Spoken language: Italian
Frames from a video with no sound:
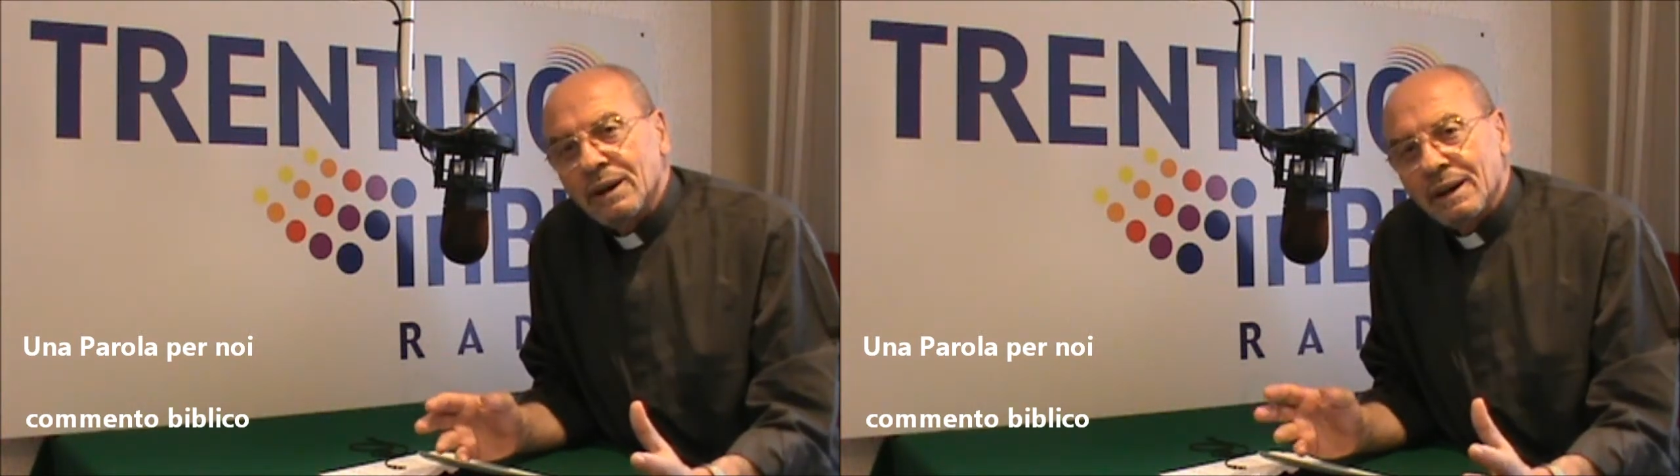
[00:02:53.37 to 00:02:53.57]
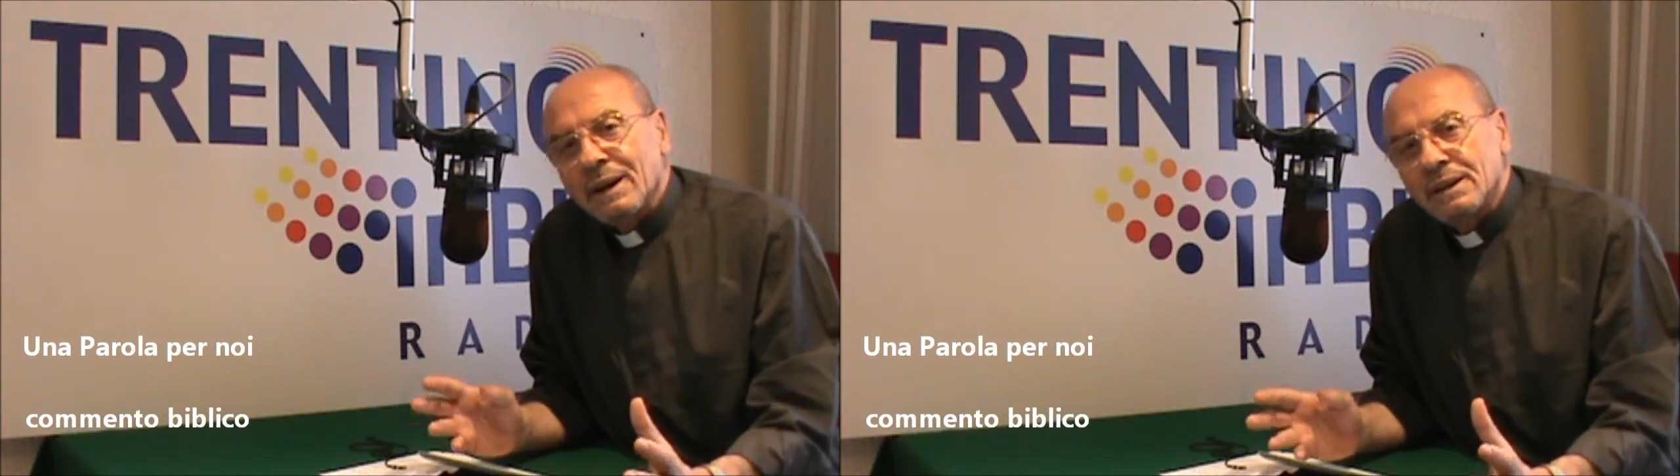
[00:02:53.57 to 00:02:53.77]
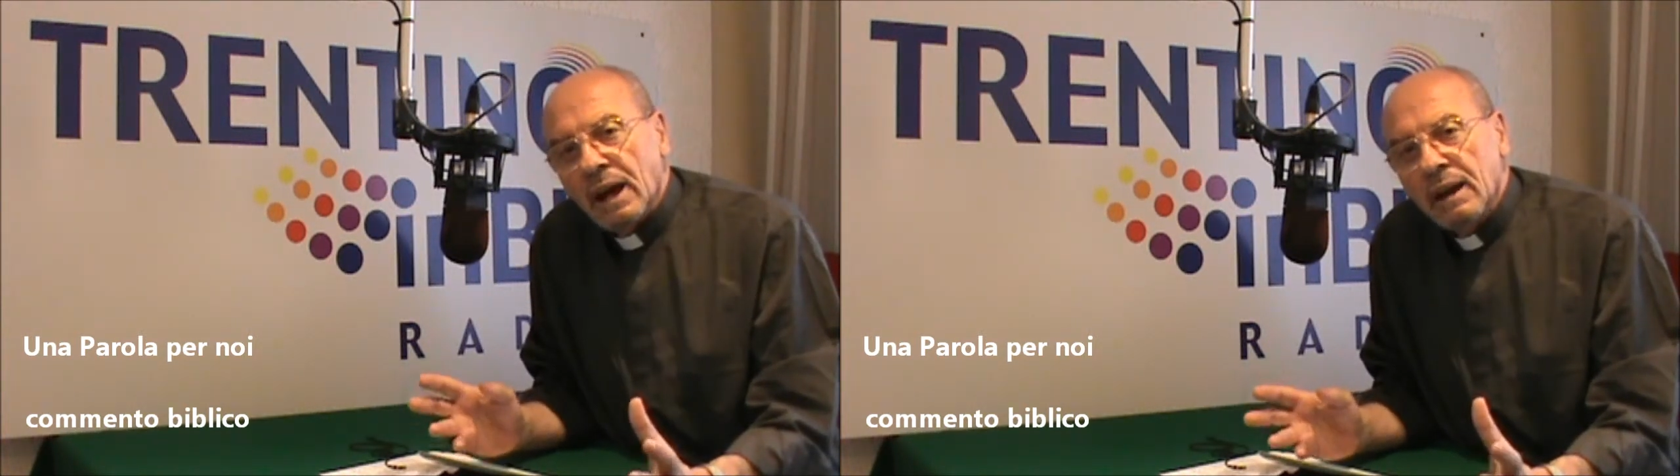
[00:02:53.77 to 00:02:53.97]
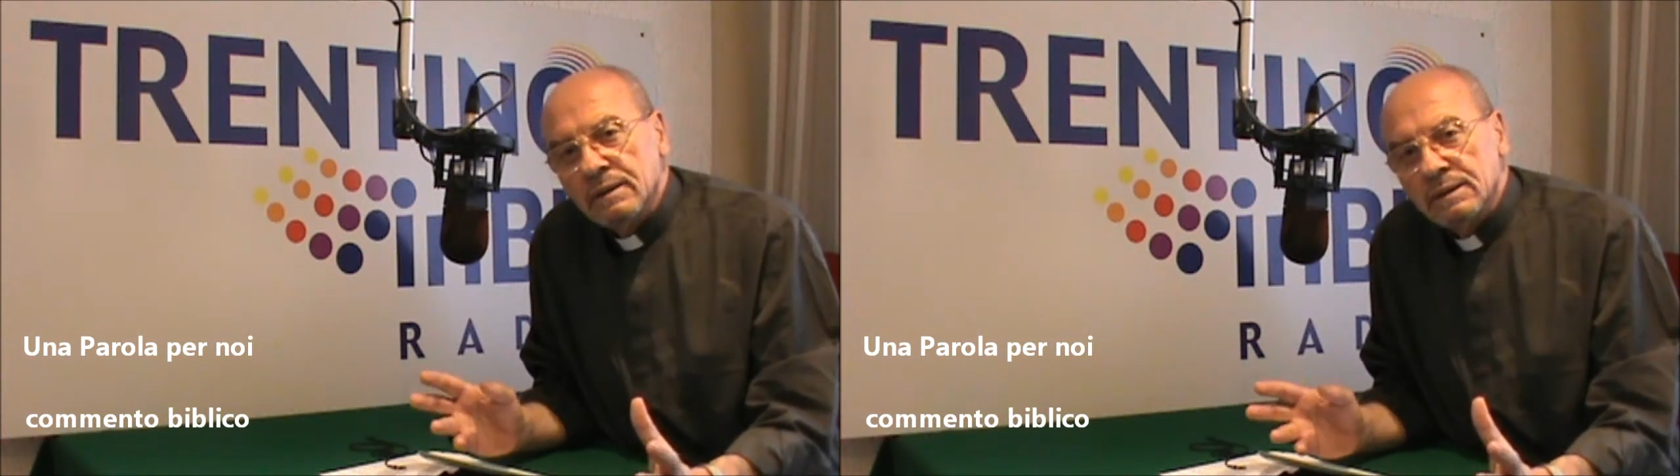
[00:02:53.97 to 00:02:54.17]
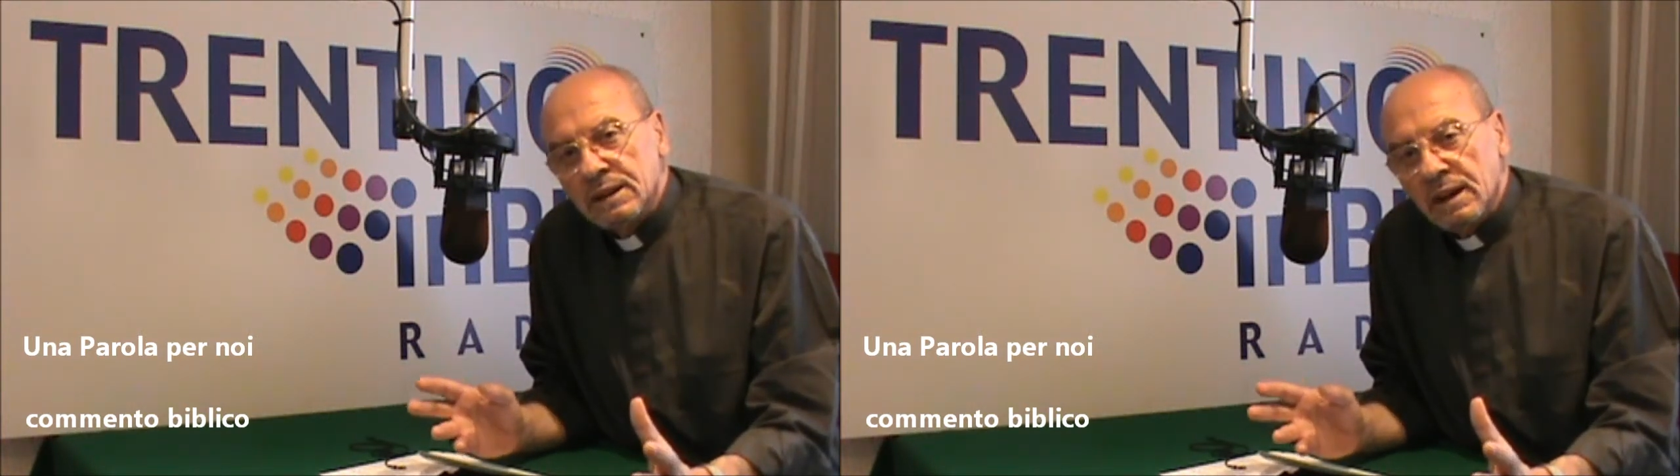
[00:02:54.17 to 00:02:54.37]

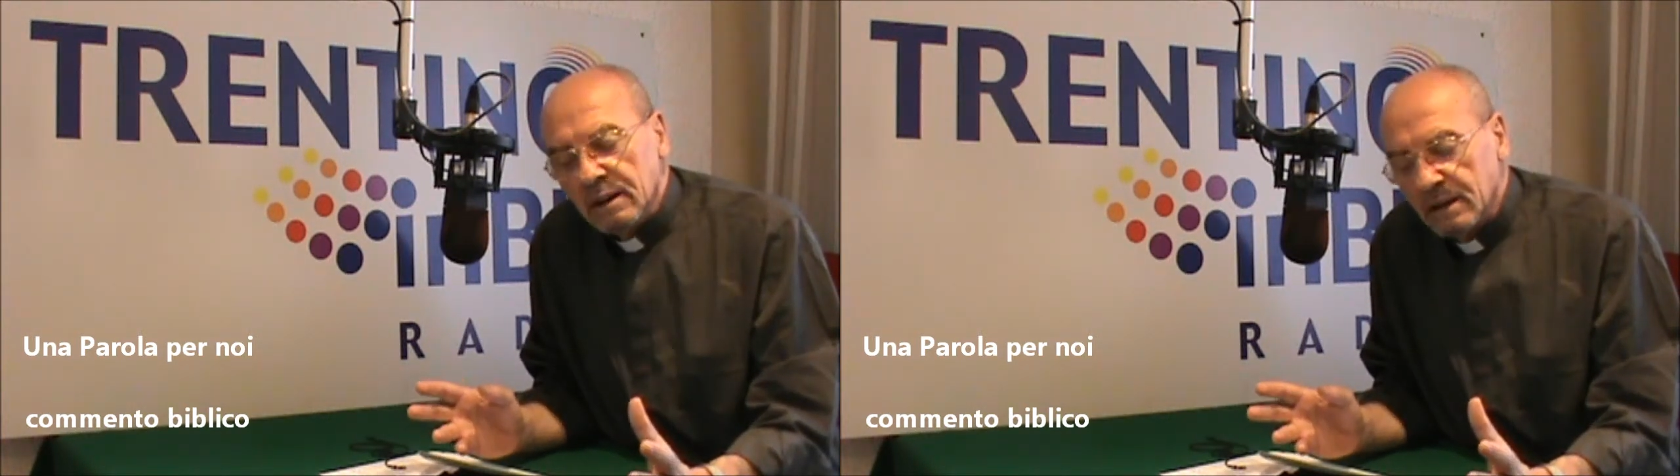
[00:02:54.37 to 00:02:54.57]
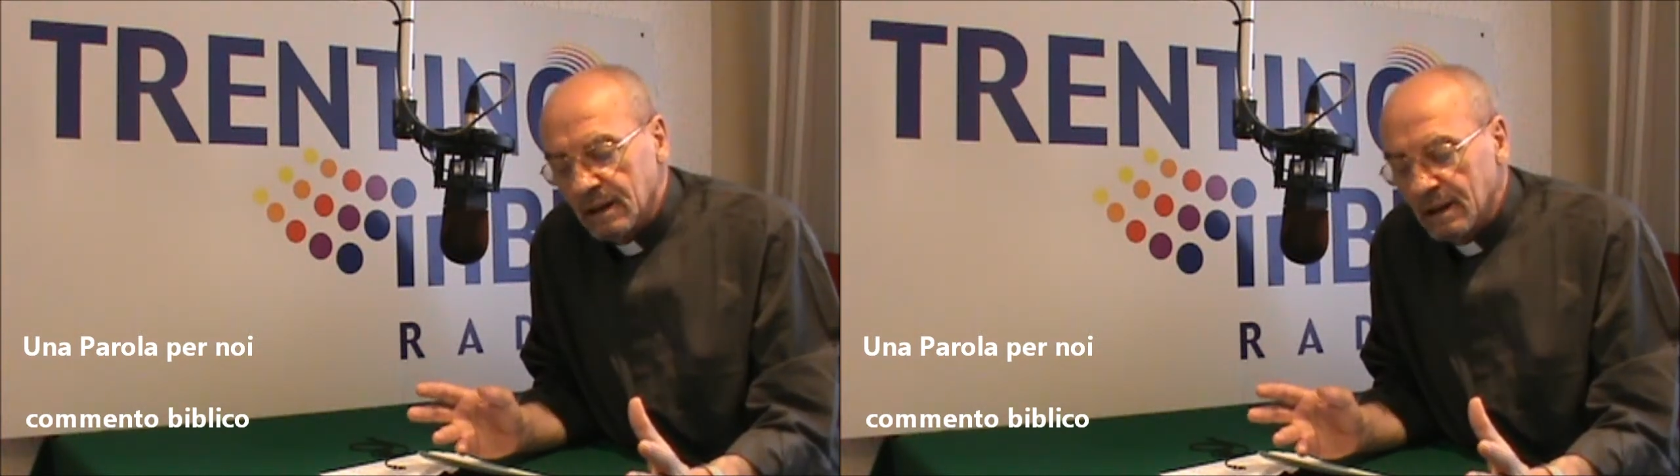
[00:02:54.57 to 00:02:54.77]
credente